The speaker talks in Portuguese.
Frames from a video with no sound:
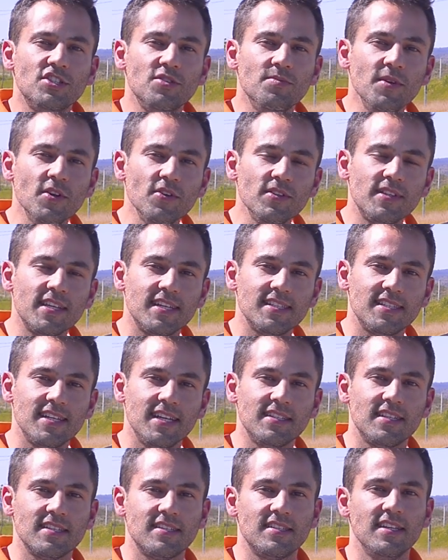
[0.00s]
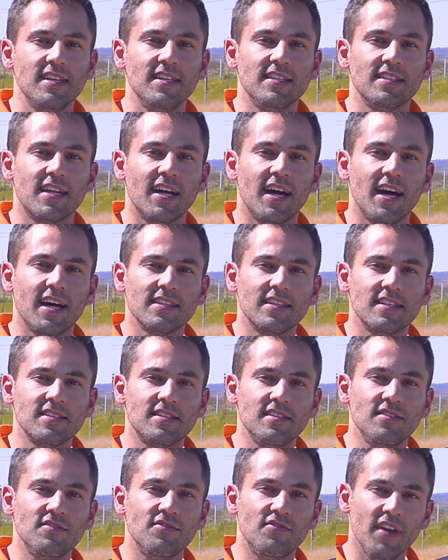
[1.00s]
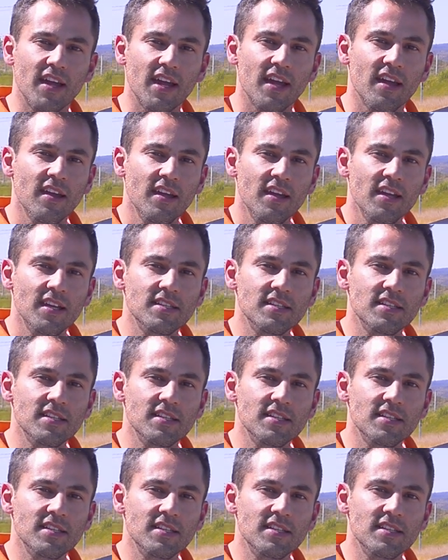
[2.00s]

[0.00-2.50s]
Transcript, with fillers: de 1.300 cilindradas em V